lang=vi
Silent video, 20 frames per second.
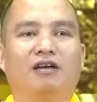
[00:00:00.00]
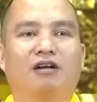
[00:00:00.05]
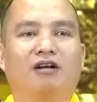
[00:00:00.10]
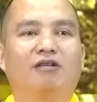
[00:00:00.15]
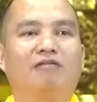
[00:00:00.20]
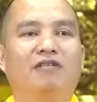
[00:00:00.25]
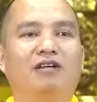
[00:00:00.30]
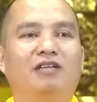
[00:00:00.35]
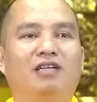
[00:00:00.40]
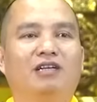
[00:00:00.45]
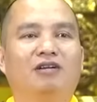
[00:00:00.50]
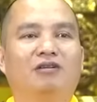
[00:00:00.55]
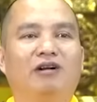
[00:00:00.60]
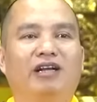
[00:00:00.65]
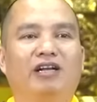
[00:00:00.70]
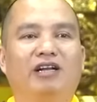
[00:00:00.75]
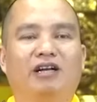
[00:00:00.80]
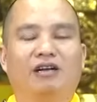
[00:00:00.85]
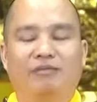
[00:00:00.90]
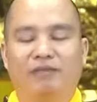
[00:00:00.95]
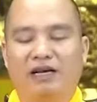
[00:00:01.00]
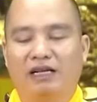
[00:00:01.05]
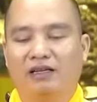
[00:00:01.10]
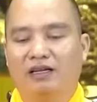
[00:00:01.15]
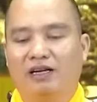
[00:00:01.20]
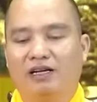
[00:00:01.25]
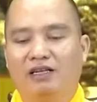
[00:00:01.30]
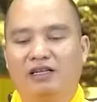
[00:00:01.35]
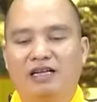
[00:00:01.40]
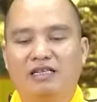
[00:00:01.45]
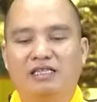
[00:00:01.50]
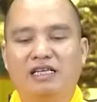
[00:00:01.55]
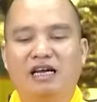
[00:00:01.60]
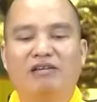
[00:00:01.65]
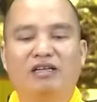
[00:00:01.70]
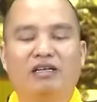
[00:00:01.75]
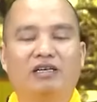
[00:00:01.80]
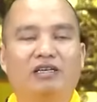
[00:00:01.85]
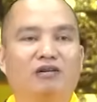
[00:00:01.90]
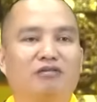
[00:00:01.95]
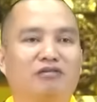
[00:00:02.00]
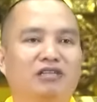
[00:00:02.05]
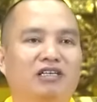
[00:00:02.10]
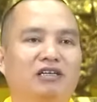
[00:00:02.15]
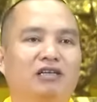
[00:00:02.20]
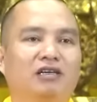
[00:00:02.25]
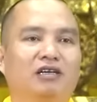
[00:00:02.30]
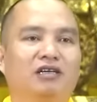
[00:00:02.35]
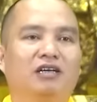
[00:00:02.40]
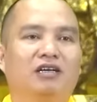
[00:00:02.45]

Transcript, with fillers: Có Phật tử hỏi rằng các bạch thầy, tại sao thầy không gì?